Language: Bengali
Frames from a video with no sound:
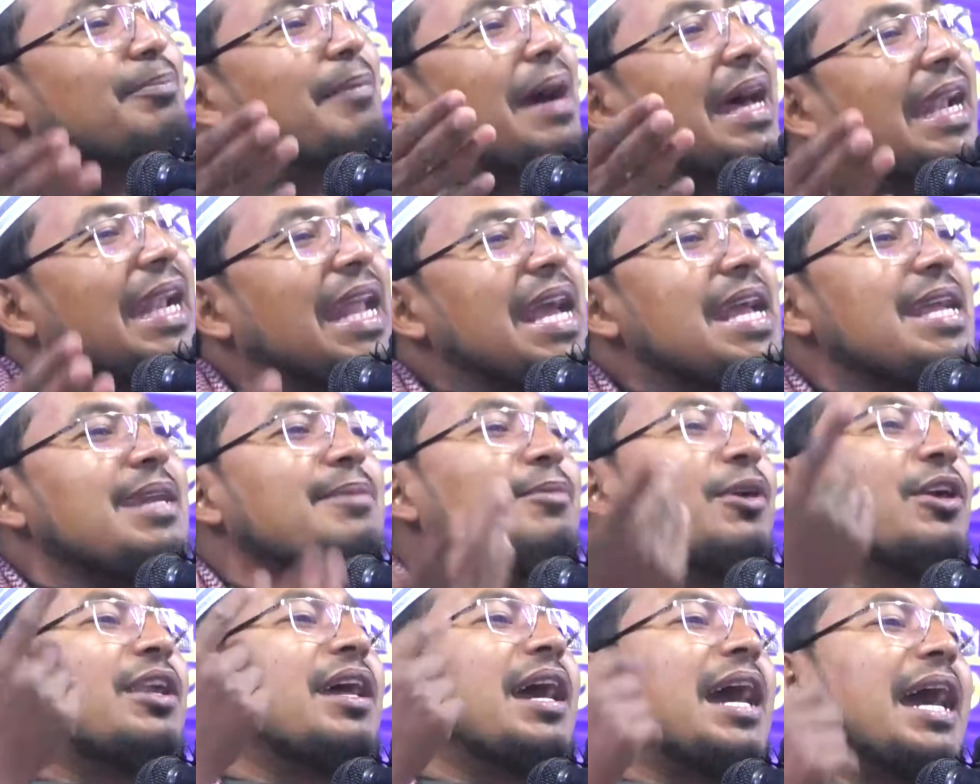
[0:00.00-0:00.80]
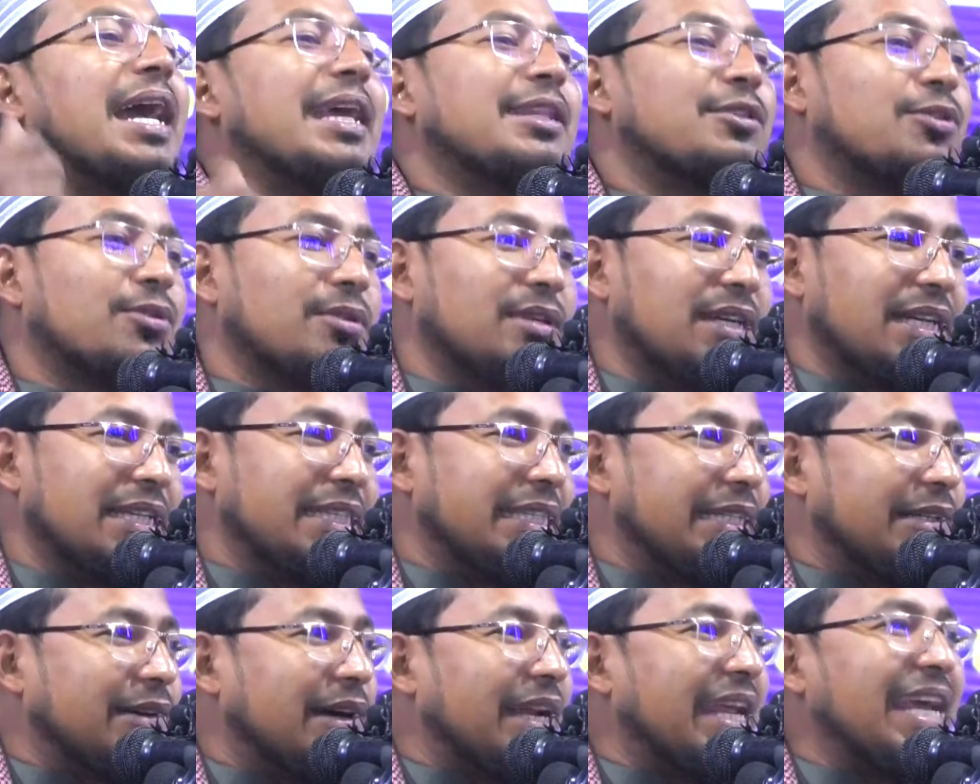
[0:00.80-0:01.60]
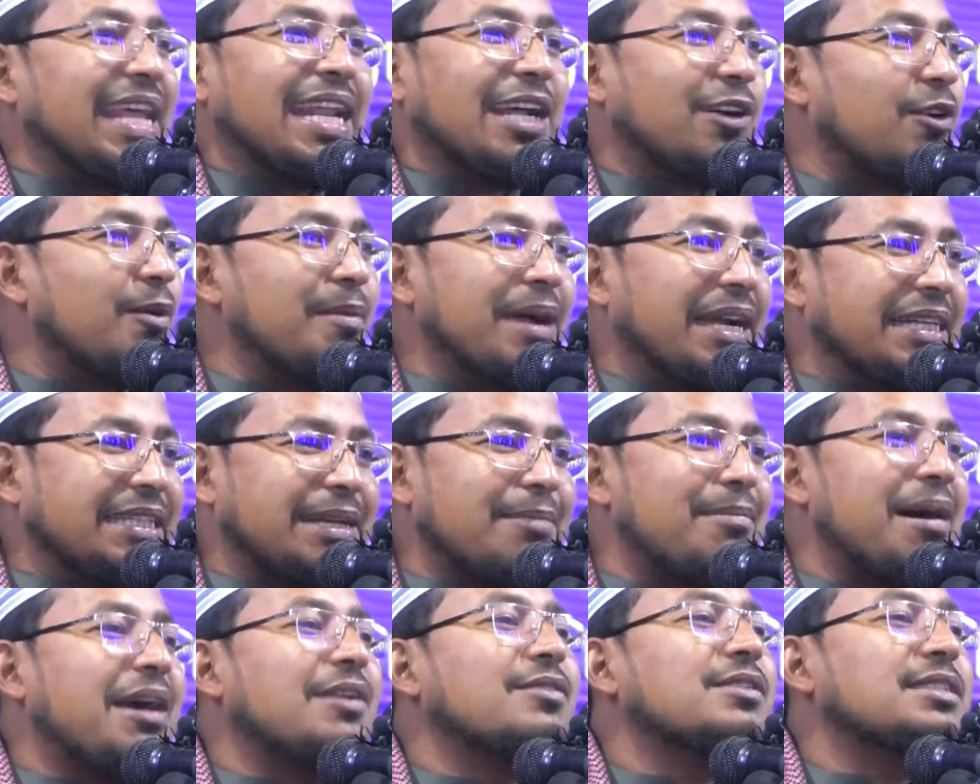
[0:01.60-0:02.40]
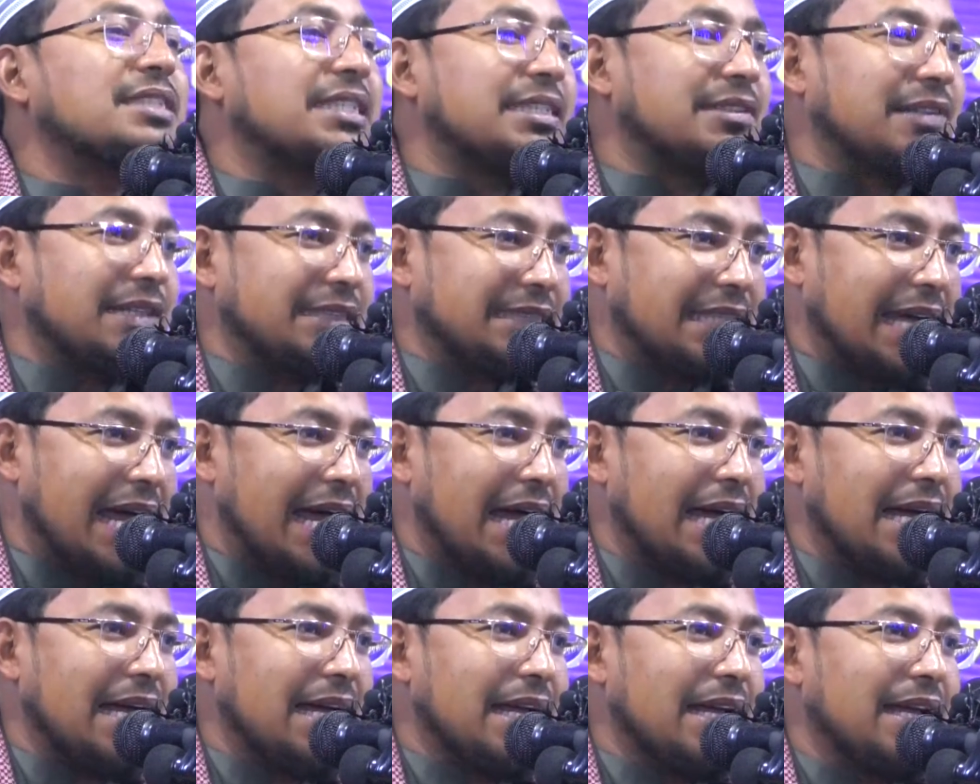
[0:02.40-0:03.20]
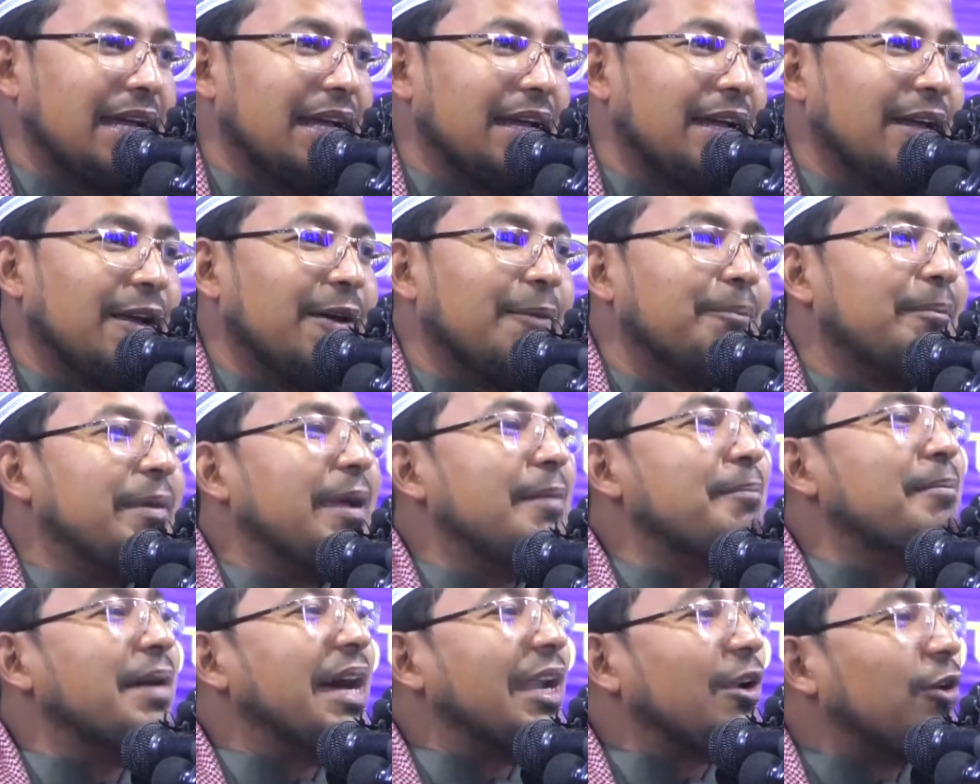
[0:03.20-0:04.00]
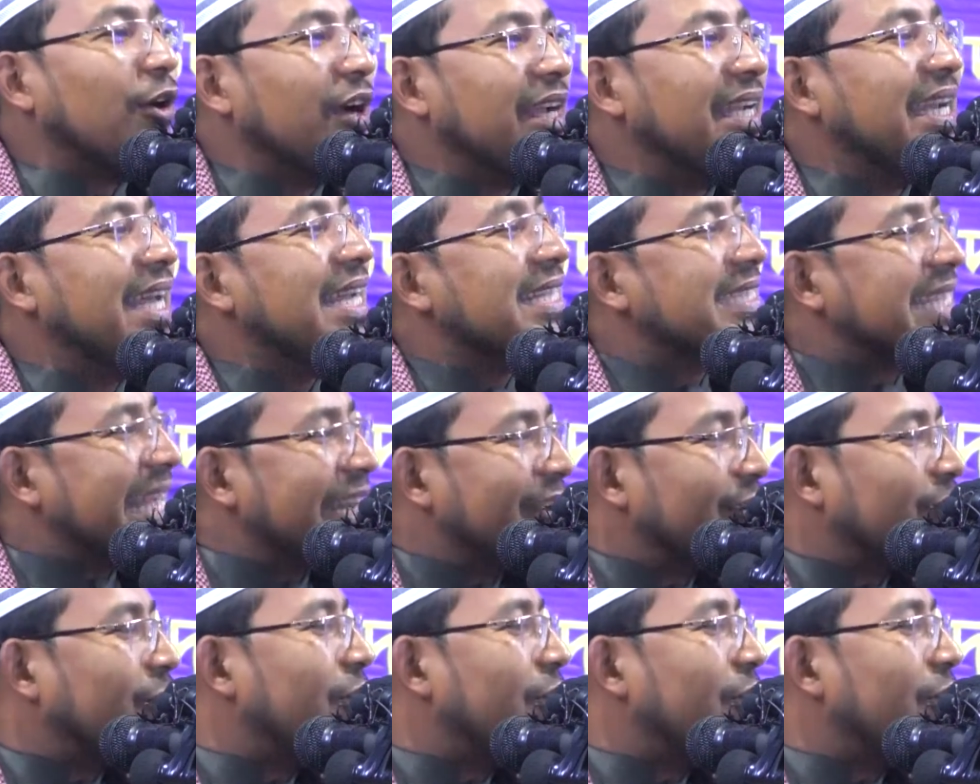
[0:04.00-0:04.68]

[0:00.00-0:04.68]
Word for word: মানেই মনে হয় দুর্নীতি করে এরকম একটা মানসিকতা মেম্বার হইলেই যেন